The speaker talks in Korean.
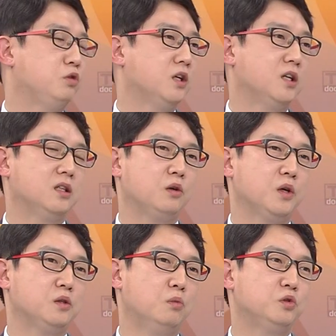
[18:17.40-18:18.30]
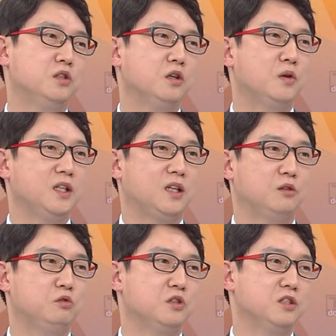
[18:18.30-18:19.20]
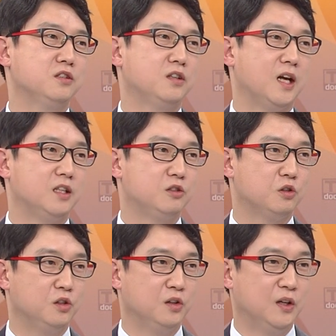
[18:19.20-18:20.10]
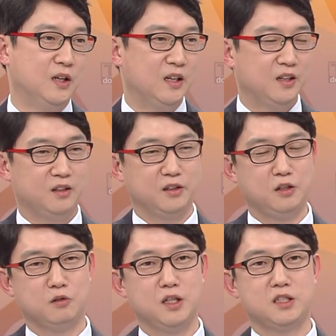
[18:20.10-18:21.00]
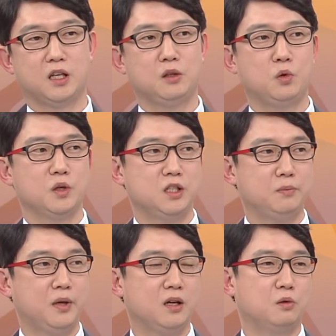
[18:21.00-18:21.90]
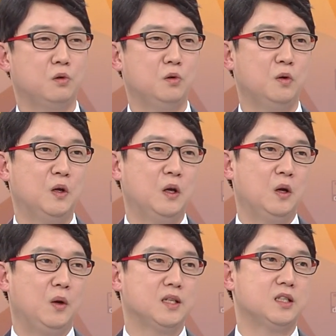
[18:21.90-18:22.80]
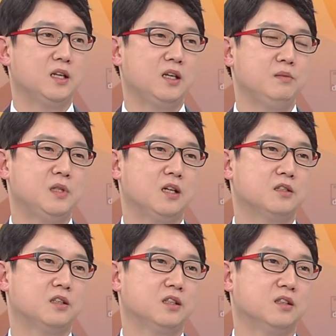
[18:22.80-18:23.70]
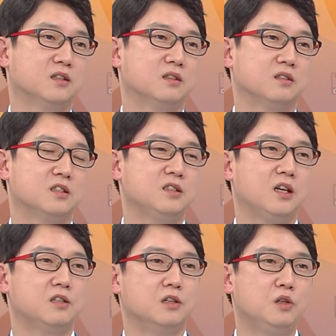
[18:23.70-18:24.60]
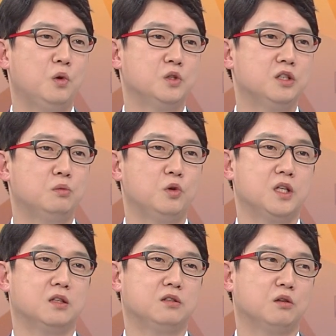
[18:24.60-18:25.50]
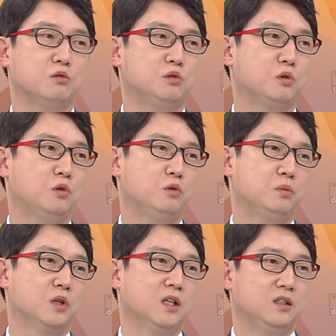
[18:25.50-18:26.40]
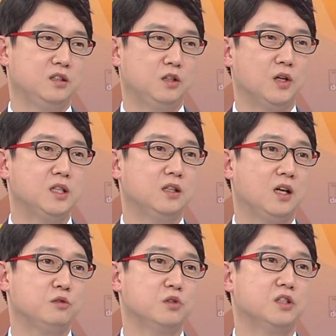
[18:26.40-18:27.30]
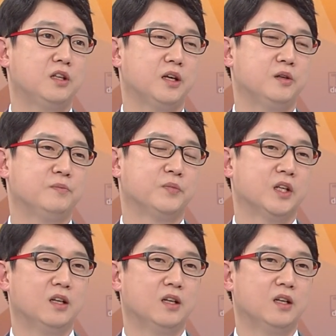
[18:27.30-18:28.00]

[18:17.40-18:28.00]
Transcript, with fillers: 투약을 한다고 해서 모든 혈관이 다 뚫어지는 건 아니죠. 음. 어, 혈관이 재개통이 실패하고 네. 환자의 임상적인 증상이 전혀 호전을 보이지 않는 경우도 흔히 관찰을 할 수 있는데요.